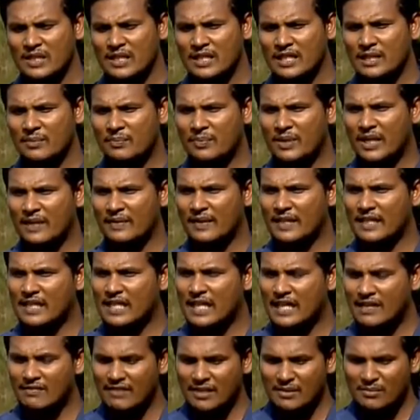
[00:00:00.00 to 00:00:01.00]
இப்ப அந்த
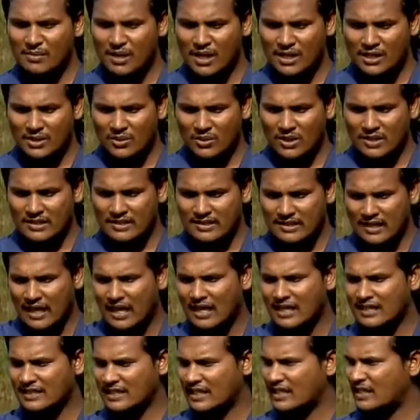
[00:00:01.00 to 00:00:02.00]
கறவை மாட்டோட
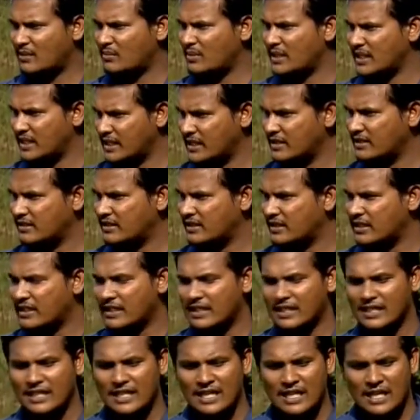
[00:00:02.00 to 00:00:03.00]
சாணத்தை நம்ம எடுத்து
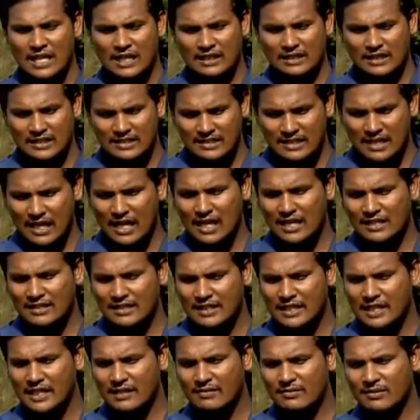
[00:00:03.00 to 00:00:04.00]
அந்த
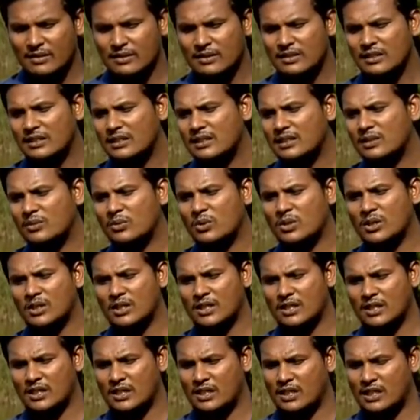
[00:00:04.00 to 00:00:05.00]
சாணத்தையே வந்து ஒரு
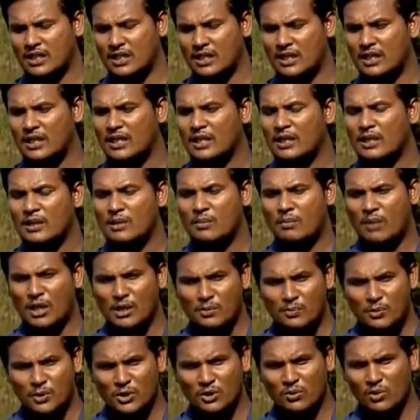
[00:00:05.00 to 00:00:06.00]

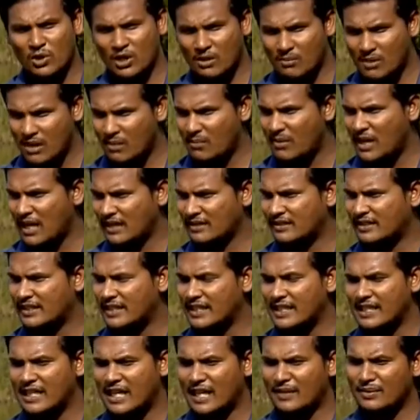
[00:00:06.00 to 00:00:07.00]
மண்புழு உரமா மாத்தி
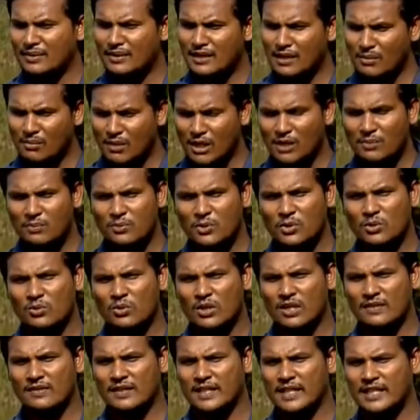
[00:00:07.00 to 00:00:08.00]
அந்த மண்புழு
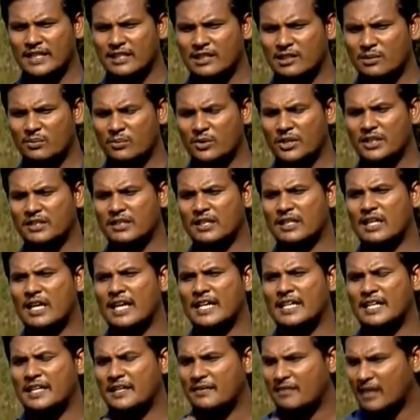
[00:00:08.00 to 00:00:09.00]
உரத்தை எடுத்துன்னு போய் இந்த
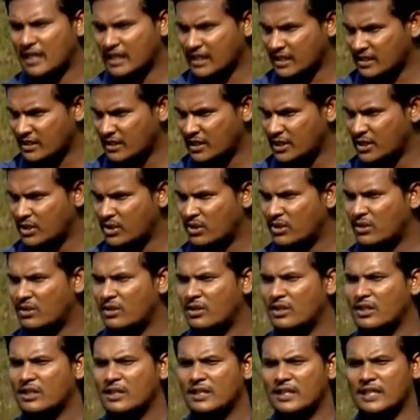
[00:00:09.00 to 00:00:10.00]
காய்கறி வளர்க்கறதுலயோ
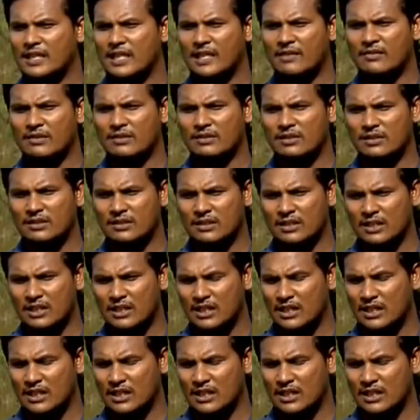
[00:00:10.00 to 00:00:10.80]
இல்ல வந்து இந்த